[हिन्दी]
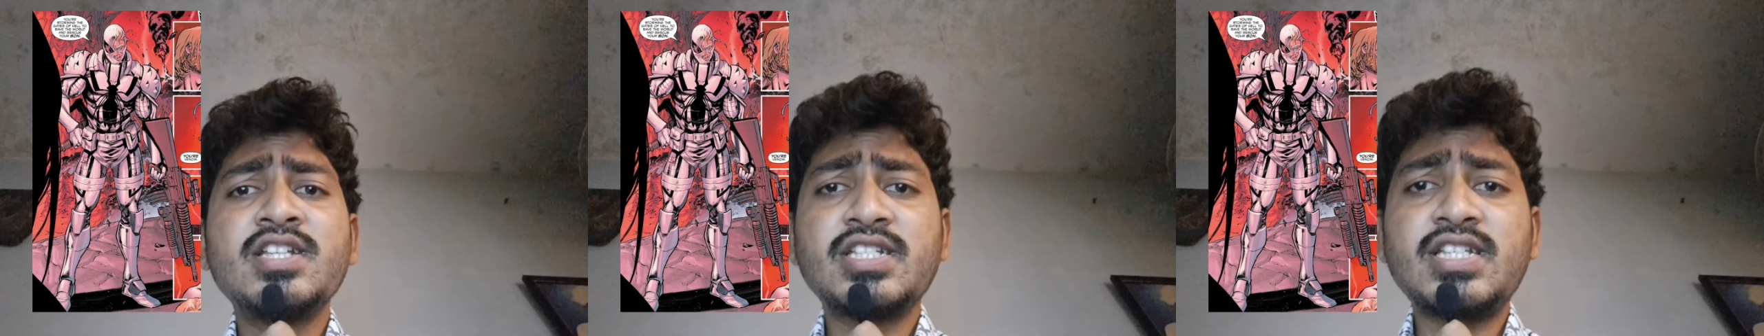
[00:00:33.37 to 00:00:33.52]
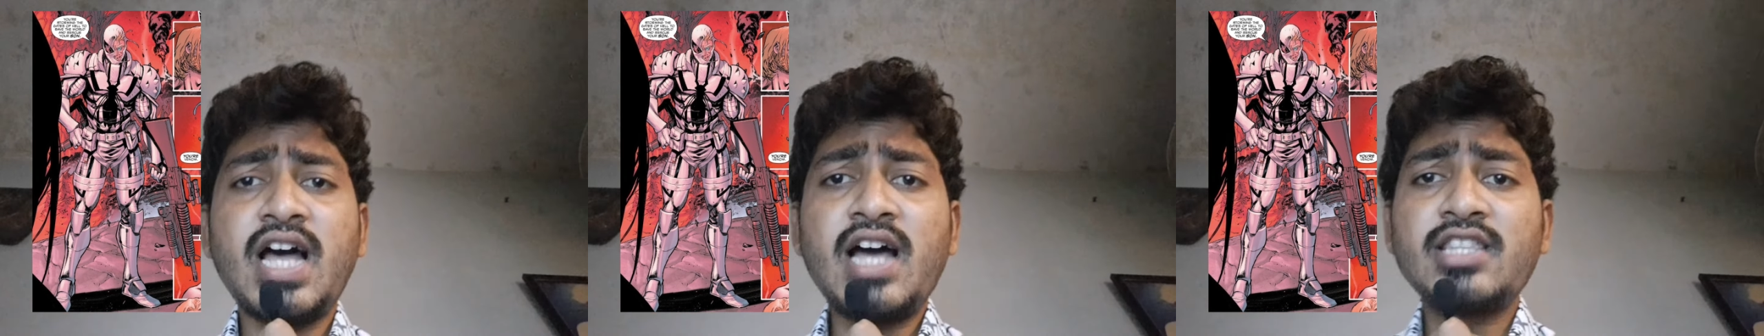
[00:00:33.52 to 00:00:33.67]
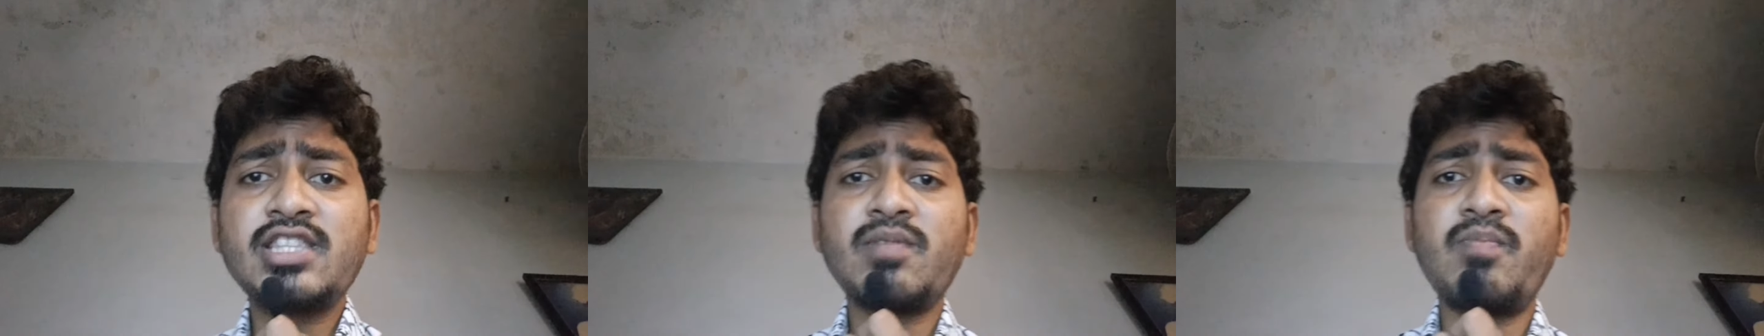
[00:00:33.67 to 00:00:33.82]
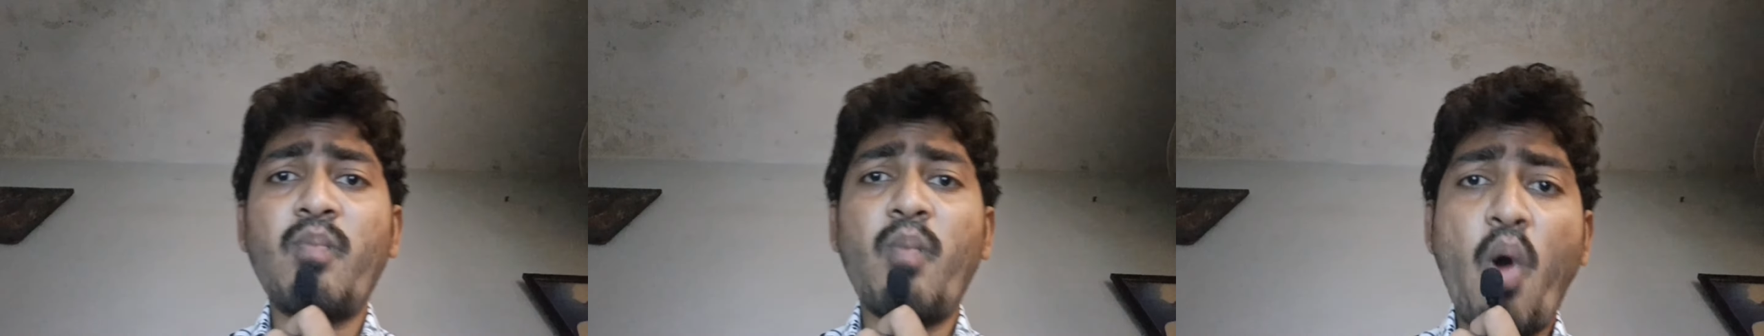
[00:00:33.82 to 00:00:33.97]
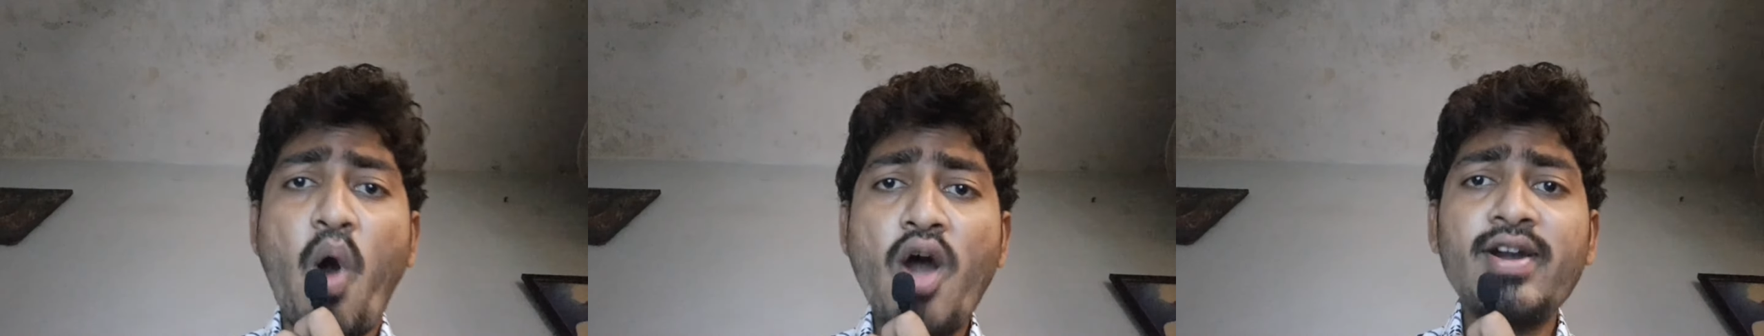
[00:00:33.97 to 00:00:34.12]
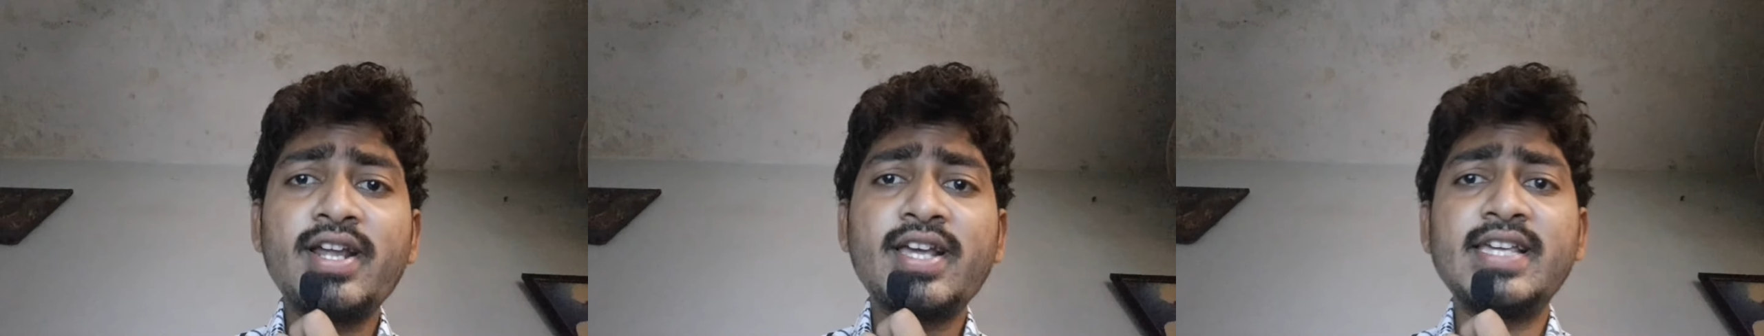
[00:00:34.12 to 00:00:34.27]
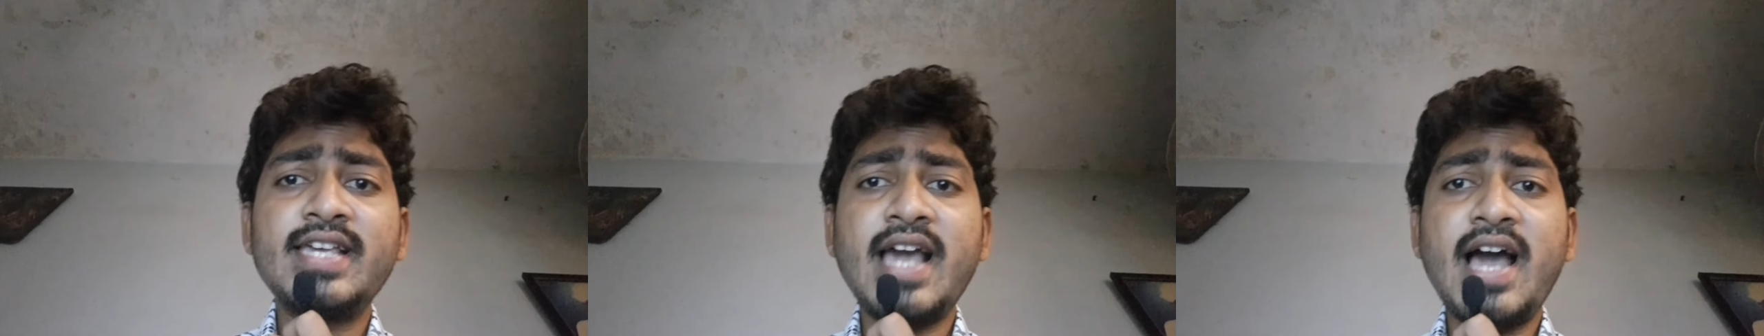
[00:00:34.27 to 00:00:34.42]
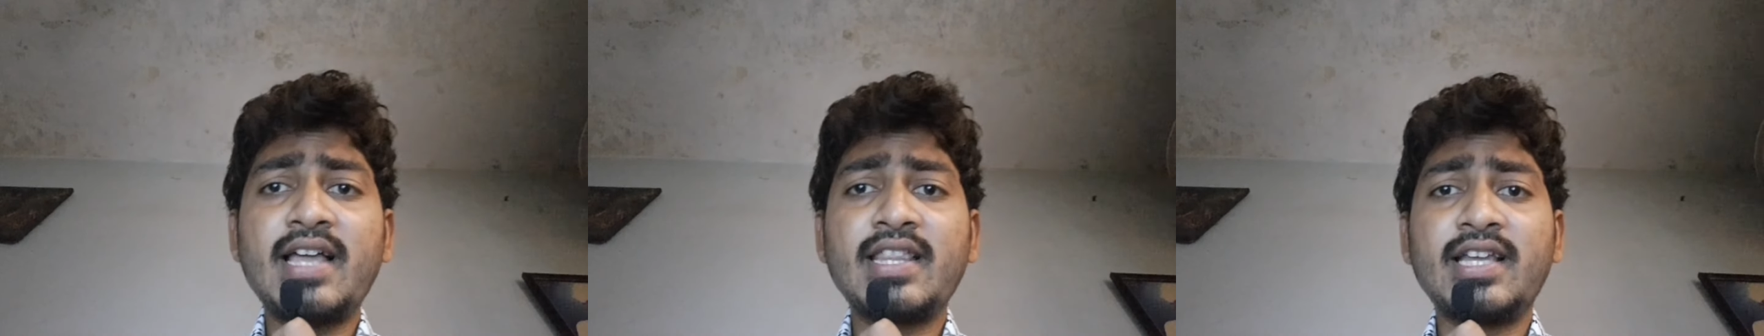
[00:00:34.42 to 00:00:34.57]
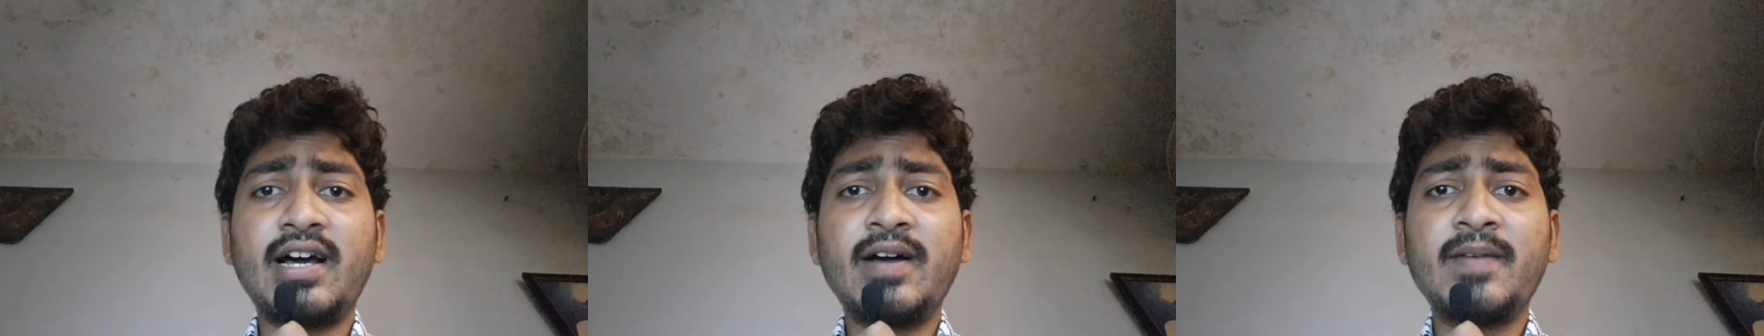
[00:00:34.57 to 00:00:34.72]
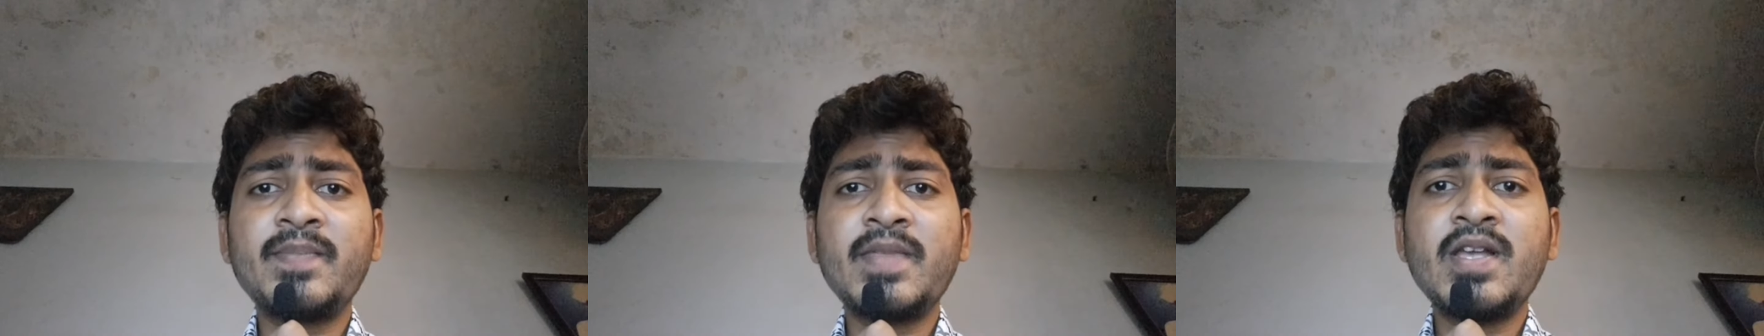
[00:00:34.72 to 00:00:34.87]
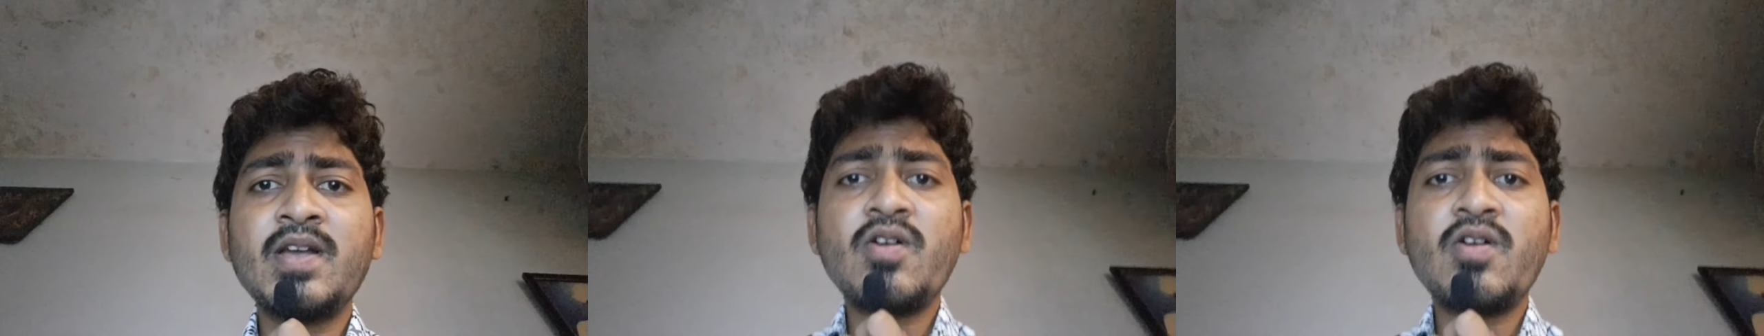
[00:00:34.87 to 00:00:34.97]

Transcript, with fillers: साथ बॉन्ड किया था